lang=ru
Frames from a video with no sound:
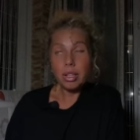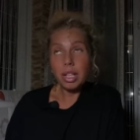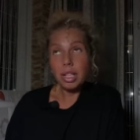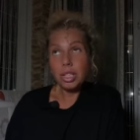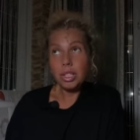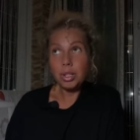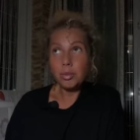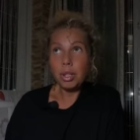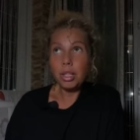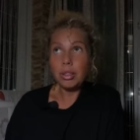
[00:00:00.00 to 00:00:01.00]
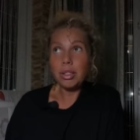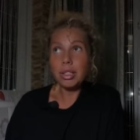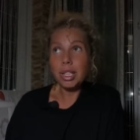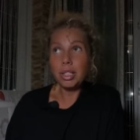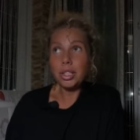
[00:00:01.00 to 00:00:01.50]
конечно же, были
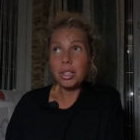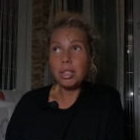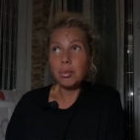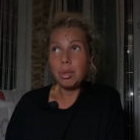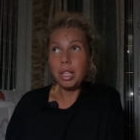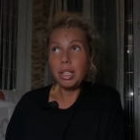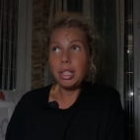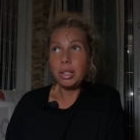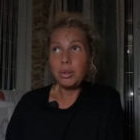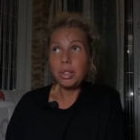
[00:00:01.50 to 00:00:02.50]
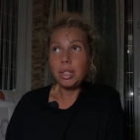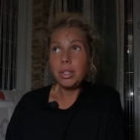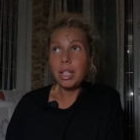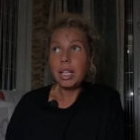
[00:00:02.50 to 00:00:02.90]
достаточно глобальные люди.